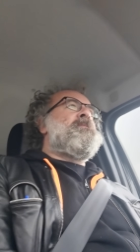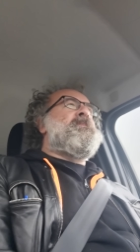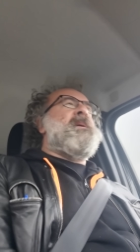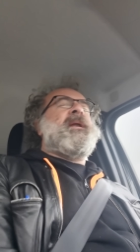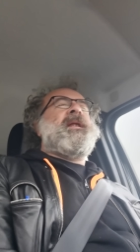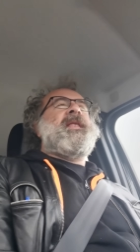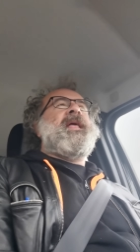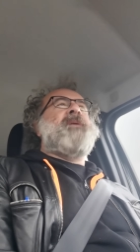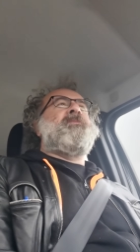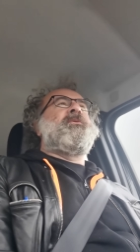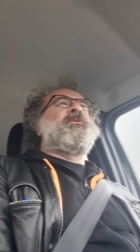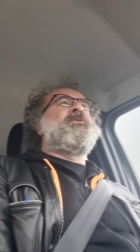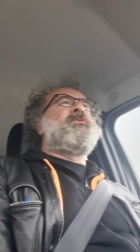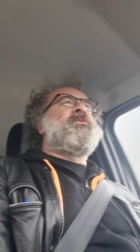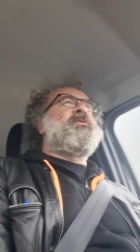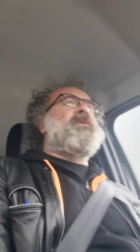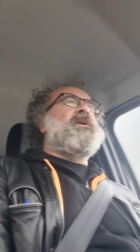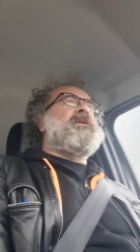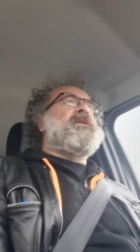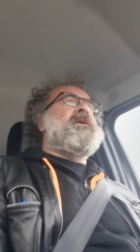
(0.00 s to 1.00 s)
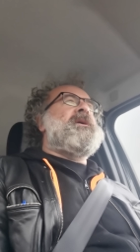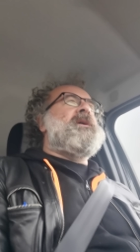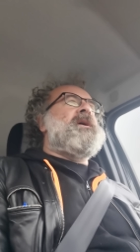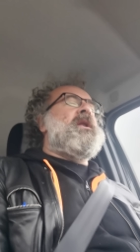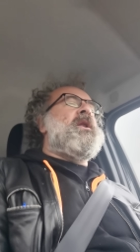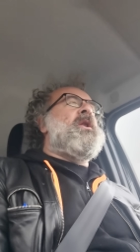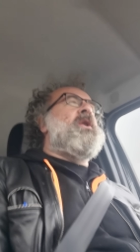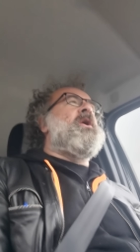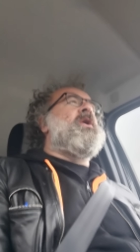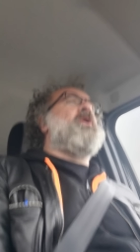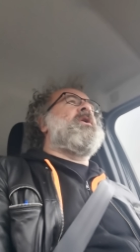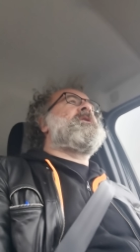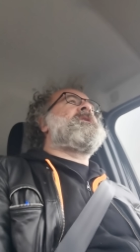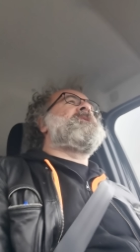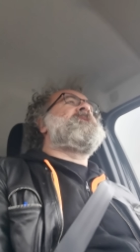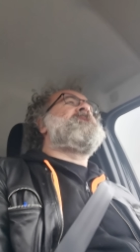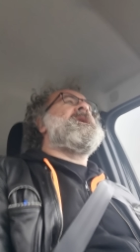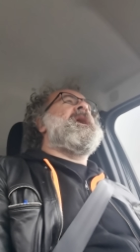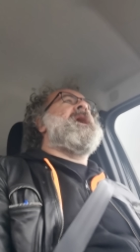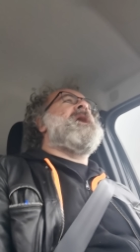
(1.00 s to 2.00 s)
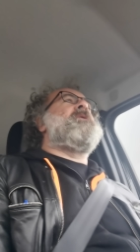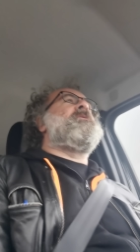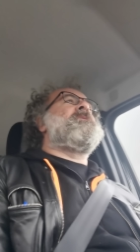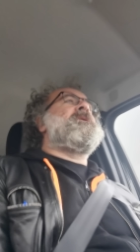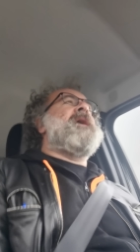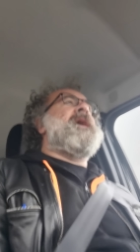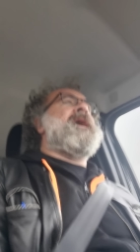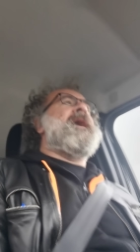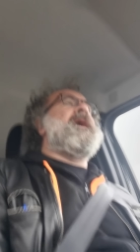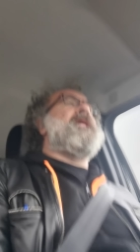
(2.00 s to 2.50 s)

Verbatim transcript: Parliamo dunque di Lockdown